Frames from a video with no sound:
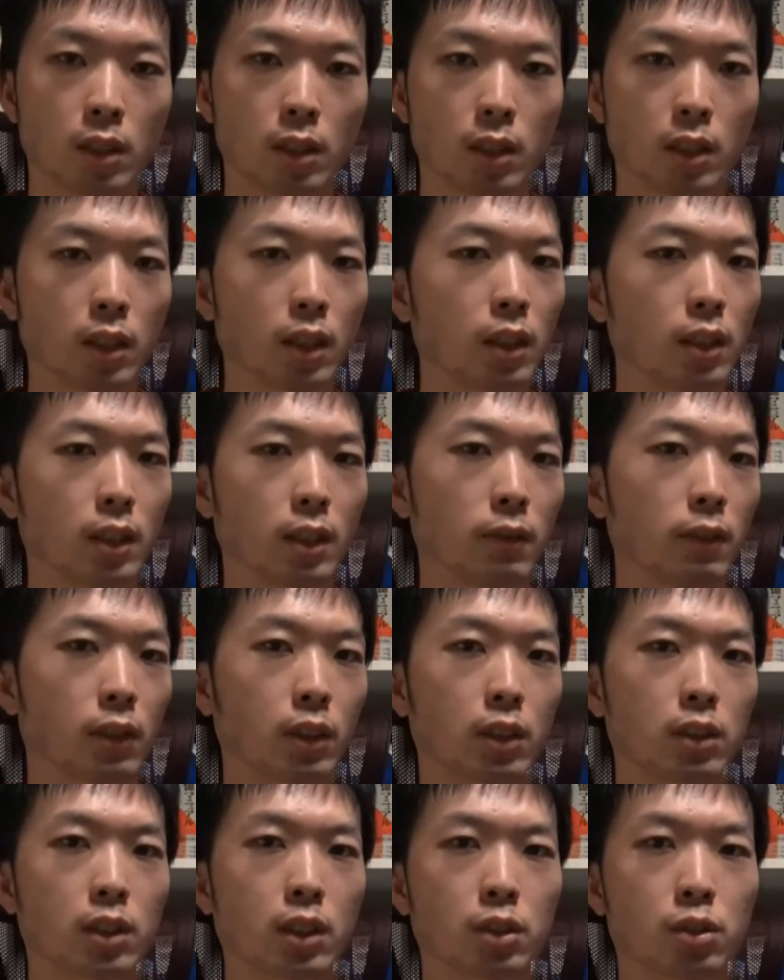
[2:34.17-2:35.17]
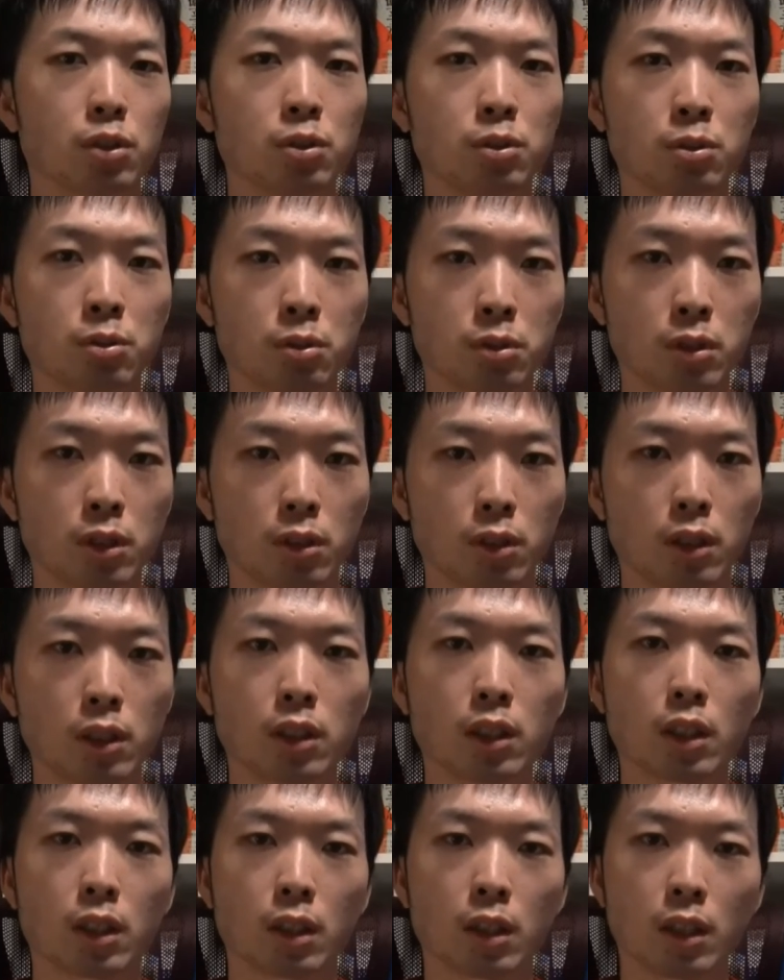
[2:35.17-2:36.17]
いやいや私は就職しないと生
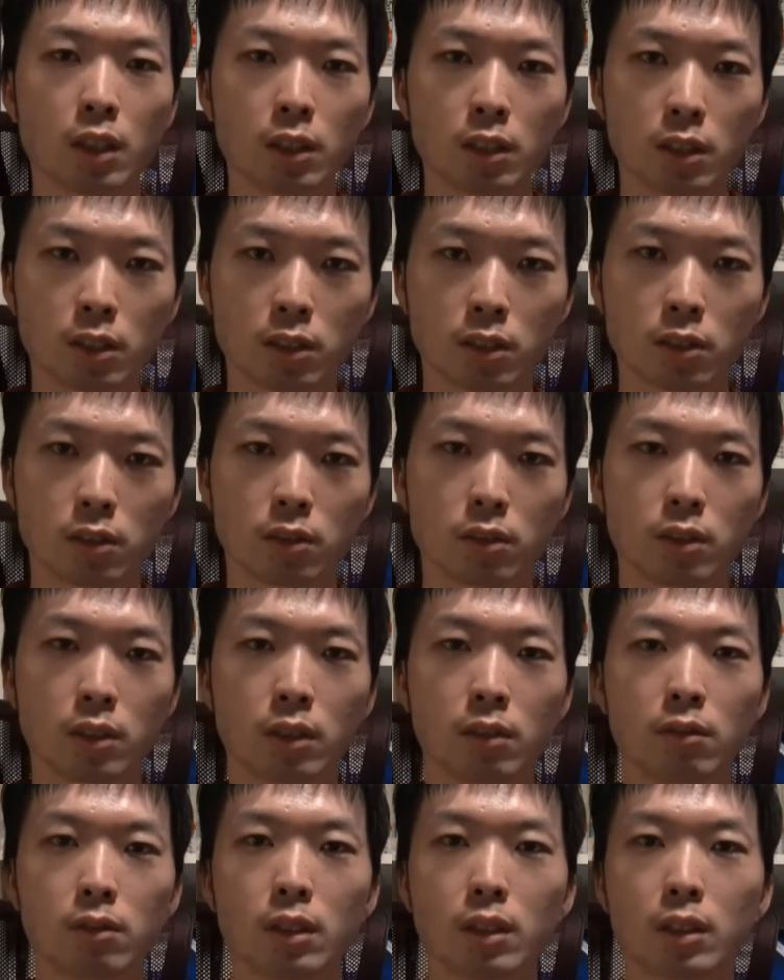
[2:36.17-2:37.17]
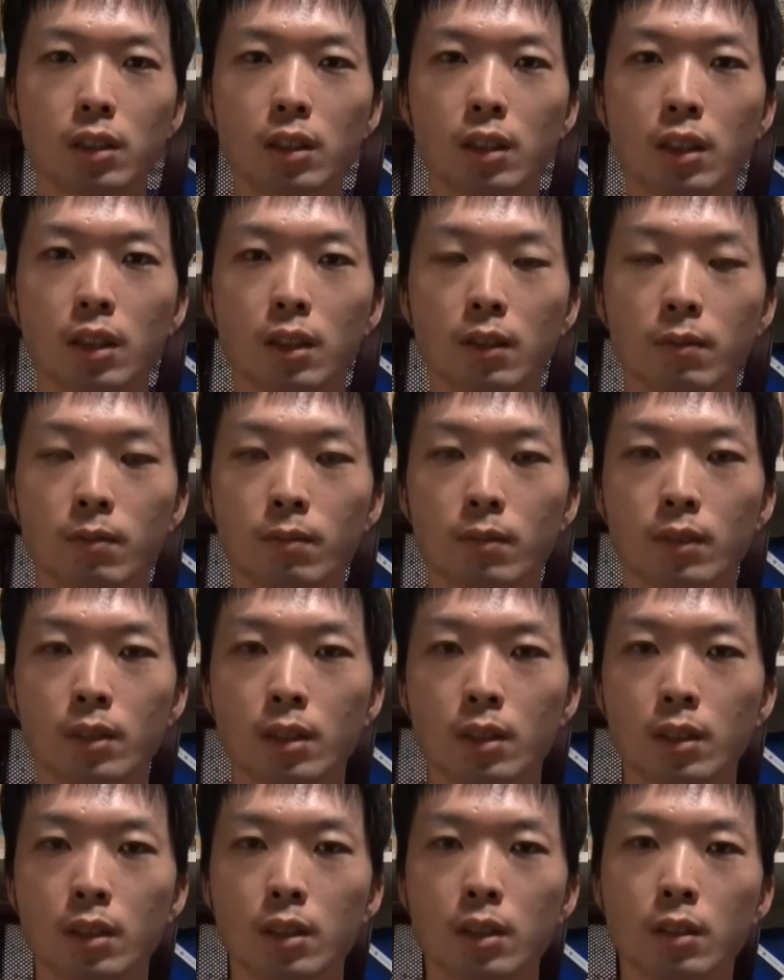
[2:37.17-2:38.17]
きていけないですって言うんだったら
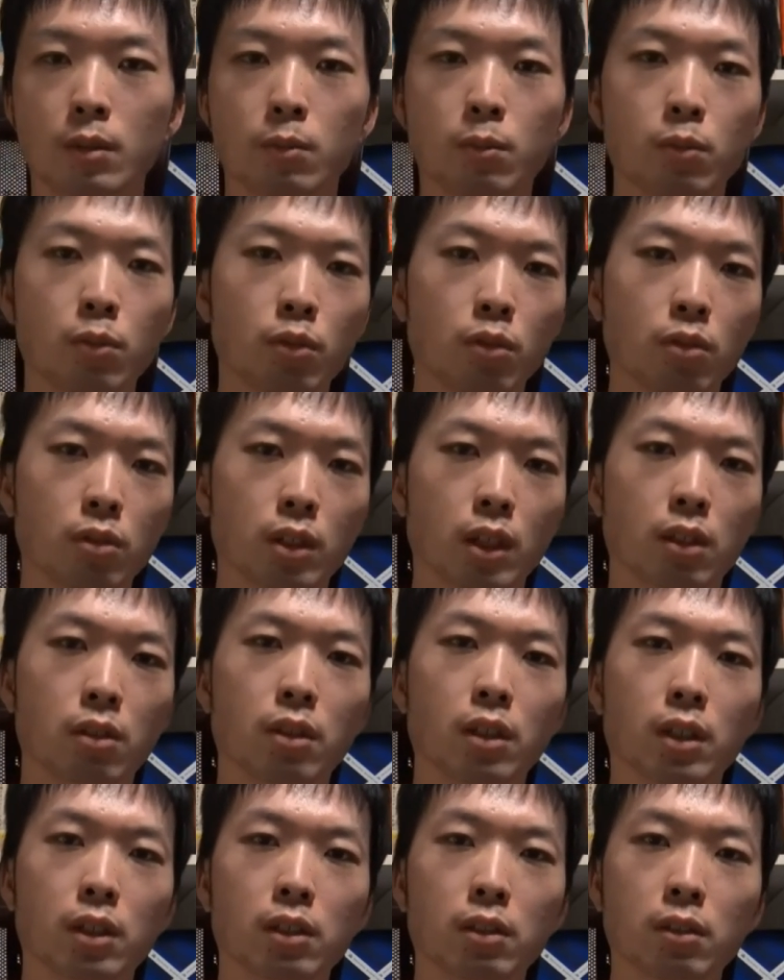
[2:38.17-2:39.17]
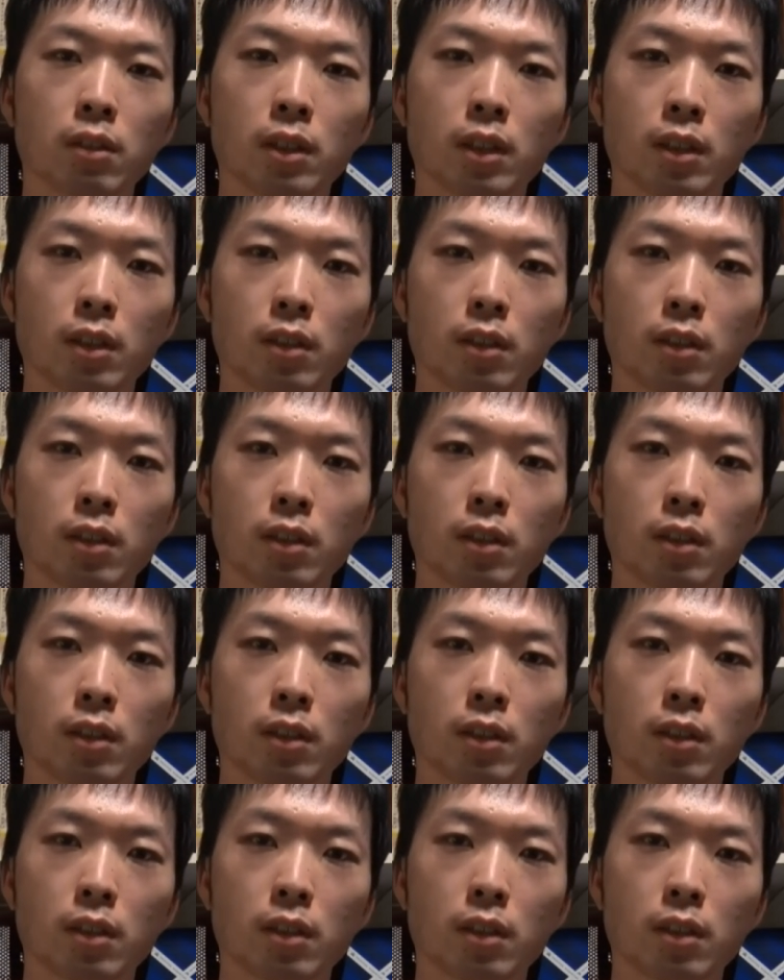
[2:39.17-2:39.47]
もう学歴を